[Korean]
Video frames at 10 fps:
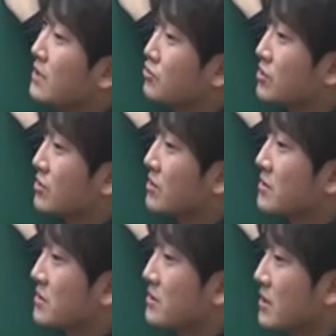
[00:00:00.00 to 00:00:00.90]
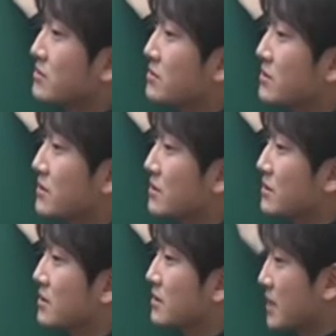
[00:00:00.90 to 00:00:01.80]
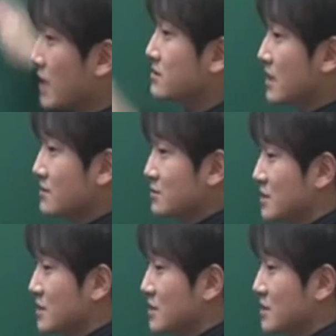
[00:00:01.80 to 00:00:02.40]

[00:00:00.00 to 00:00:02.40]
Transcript: 할수 있어. 아, 케이스 아니야. 케이스 사인? 어,